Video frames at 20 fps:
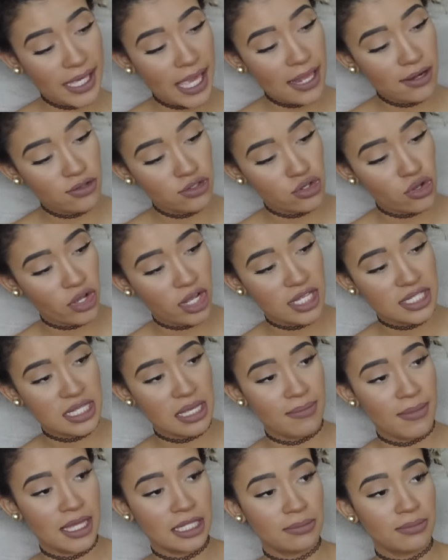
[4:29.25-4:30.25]
mas quer ir no seu
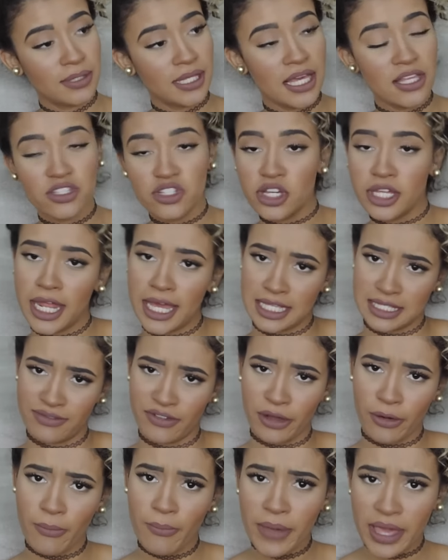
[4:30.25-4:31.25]
casamento porque é de
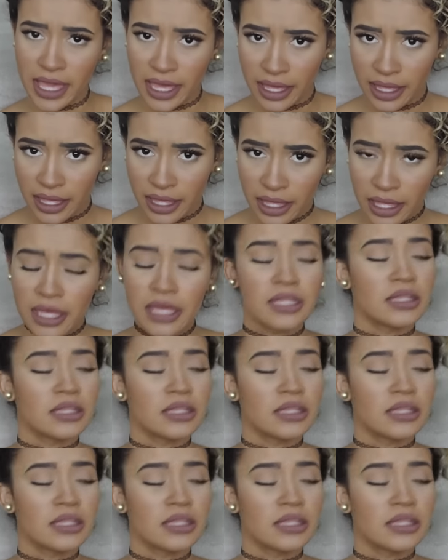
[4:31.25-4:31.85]
graça, vai comer.